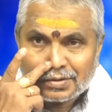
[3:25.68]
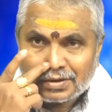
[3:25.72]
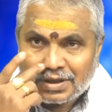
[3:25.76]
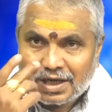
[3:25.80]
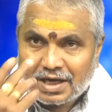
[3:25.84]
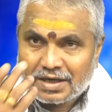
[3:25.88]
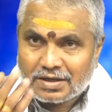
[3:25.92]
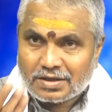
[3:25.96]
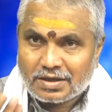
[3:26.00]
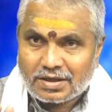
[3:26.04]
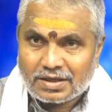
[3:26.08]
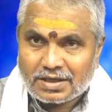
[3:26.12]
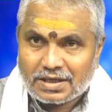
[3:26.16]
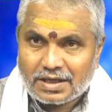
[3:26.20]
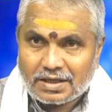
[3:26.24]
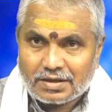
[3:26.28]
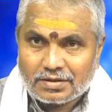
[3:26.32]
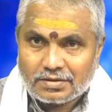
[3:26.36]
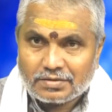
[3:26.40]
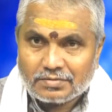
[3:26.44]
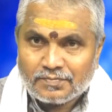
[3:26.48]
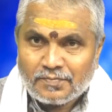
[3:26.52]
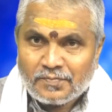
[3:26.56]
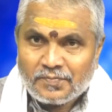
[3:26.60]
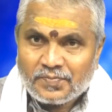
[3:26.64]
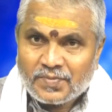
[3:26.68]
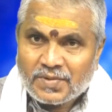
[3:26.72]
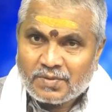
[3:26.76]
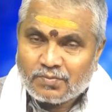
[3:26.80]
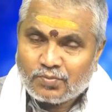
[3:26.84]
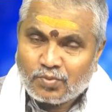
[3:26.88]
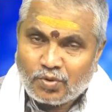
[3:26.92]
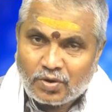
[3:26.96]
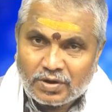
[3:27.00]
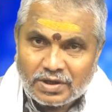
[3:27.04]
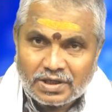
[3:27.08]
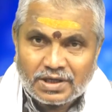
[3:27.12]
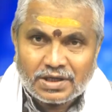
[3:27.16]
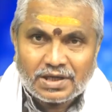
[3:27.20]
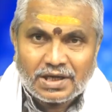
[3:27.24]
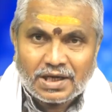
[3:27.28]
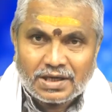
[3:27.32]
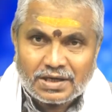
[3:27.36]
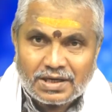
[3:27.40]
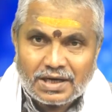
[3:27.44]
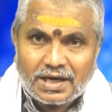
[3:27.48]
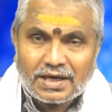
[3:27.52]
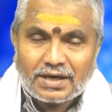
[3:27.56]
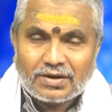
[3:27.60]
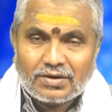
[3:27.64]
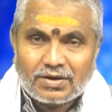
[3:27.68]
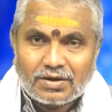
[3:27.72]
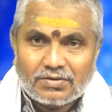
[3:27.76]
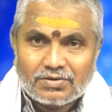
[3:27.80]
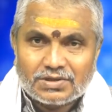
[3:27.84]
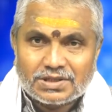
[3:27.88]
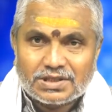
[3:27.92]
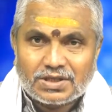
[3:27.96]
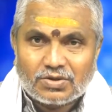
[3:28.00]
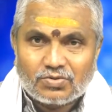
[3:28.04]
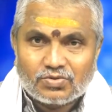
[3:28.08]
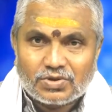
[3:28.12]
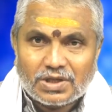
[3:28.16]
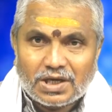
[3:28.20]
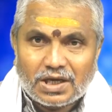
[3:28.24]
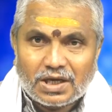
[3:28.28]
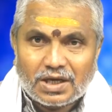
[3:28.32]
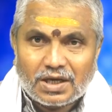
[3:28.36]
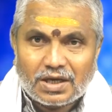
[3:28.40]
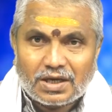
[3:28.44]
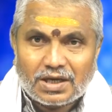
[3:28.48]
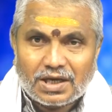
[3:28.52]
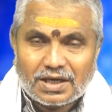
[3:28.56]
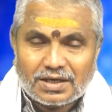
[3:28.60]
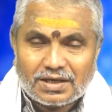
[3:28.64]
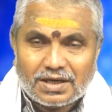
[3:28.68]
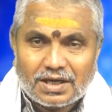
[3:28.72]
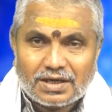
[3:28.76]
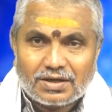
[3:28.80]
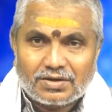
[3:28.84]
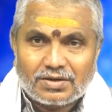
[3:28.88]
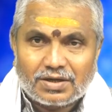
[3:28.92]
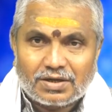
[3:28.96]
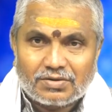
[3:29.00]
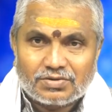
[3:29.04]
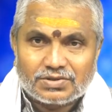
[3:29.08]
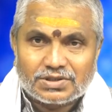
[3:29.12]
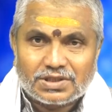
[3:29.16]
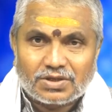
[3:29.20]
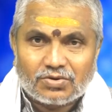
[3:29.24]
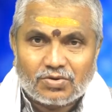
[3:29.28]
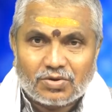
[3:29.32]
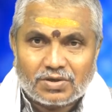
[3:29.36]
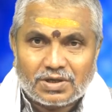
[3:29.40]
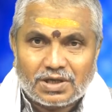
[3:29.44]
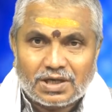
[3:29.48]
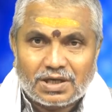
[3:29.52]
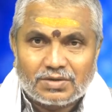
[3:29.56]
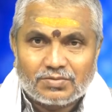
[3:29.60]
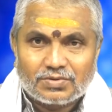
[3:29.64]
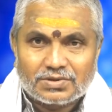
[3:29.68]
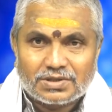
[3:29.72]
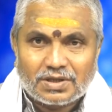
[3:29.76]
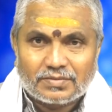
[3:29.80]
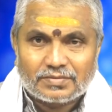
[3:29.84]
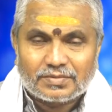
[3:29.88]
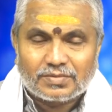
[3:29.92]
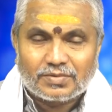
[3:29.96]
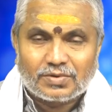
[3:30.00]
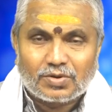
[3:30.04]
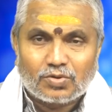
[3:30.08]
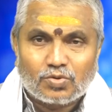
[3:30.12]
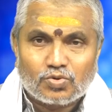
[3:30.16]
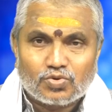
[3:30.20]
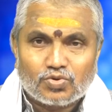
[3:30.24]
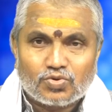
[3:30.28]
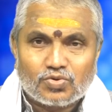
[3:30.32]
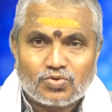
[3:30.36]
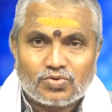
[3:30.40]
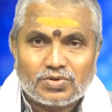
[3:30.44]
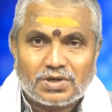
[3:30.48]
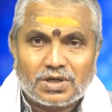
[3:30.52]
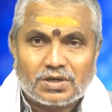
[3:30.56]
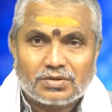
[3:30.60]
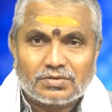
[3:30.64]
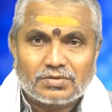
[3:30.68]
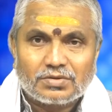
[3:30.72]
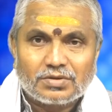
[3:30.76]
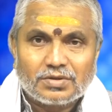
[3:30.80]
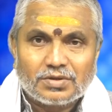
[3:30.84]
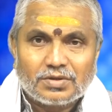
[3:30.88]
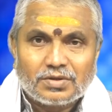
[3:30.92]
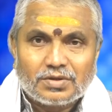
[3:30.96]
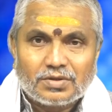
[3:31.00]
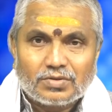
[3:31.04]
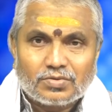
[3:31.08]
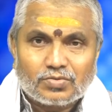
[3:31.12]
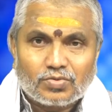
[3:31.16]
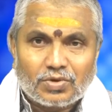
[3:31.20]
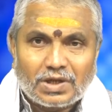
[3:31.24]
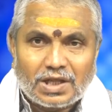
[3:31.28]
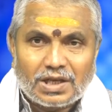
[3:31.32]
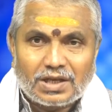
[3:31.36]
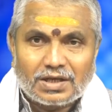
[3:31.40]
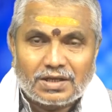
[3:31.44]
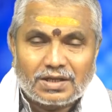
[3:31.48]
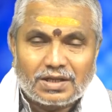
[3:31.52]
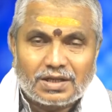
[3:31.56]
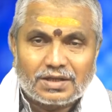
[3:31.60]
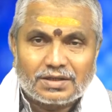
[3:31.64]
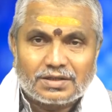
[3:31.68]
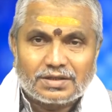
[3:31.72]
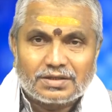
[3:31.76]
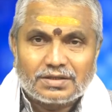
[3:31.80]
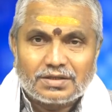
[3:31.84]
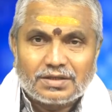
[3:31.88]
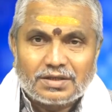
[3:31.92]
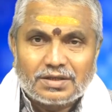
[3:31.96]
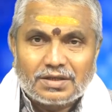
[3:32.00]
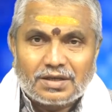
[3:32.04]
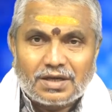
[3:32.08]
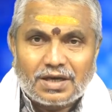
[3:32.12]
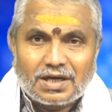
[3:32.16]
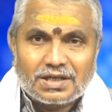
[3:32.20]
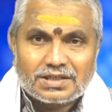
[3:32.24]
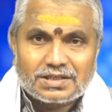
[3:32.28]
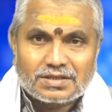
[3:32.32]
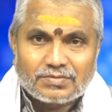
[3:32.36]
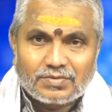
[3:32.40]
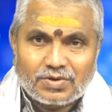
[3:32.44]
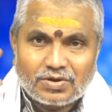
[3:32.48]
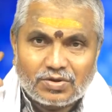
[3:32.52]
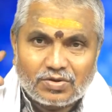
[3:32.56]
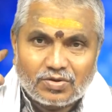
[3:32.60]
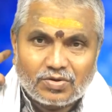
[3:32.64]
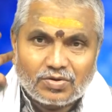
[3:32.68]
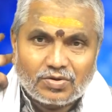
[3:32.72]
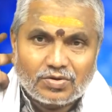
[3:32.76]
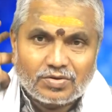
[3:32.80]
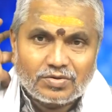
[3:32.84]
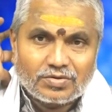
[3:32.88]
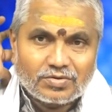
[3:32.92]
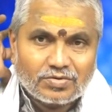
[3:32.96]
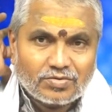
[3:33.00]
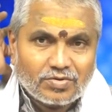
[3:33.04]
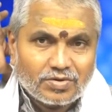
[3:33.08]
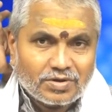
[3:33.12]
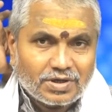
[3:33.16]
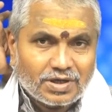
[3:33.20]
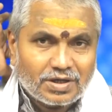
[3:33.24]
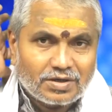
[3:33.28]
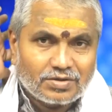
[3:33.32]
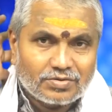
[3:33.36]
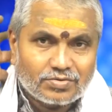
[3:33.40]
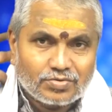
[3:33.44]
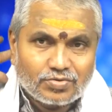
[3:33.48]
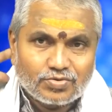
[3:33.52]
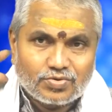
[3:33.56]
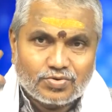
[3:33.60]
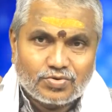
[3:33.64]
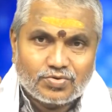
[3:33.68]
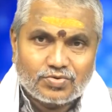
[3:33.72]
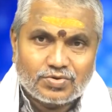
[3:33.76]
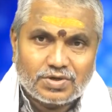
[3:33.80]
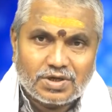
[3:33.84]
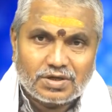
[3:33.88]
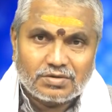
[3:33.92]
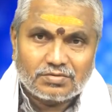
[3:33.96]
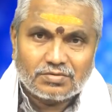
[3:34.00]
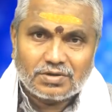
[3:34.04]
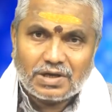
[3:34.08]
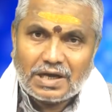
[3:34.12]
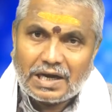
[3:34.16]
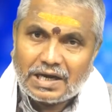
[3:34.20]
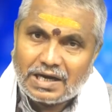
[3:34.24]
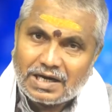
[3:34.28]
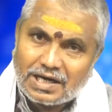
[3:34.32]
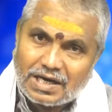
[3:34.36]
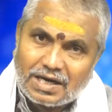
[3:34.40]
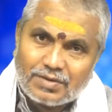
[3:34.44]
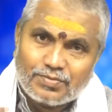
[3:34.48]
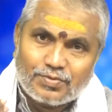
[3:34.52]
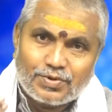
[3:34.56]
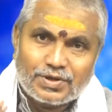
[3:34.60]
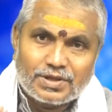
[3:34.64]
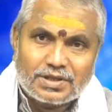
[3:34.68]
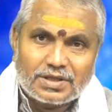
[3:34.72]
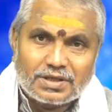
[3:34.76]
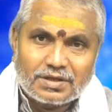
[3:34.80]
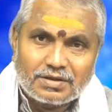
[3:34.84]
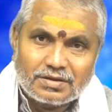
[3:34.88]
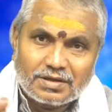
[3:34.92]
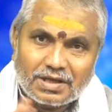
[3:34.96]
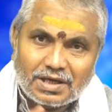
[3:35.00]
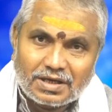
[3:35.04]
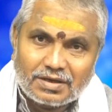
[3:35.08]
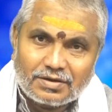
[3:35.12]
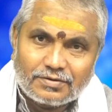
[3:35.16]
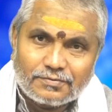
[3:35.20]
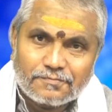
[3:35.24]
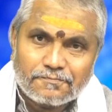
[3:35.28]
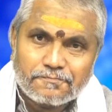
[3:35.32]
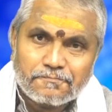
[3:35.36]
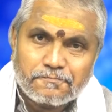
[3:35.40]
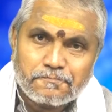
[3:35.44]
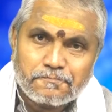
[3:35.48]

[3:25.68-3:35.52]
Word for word: దాటి వెళ్ళాలి పోనీ కర్కాటకంలో వస్తే ఉందా కర్కాటకంలో వచ్చా కొన్నాళ్ళేమో సప్తమంలో కుజుడు ఉంటున్నాడు తులా లగ్నానికి అష్టమంలో కొన్నాళ్ళు కుజుడు ఉంటున్నాడు అక్కడా పోయింది లగ్నం